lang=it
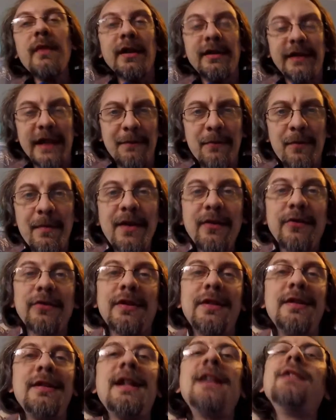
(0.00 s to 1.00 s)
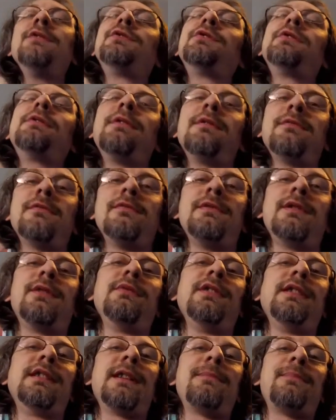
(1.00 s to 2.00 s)
Nel momento del lancio
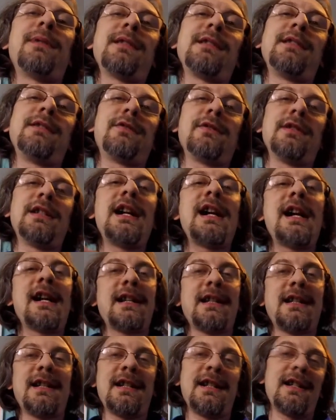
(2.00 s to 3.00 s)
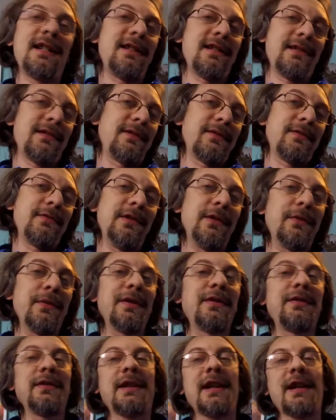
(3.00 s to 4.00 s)
un'unità particolare di
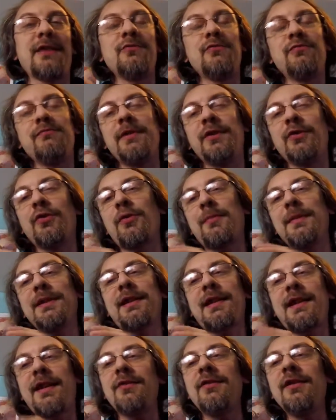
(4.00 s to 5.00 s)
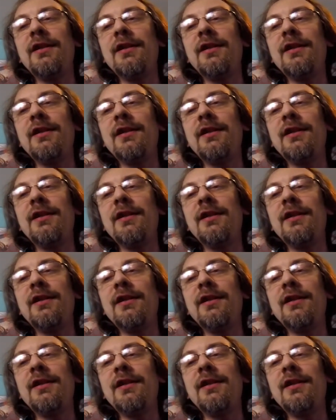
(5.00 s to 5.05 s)
questo che è un enorme treno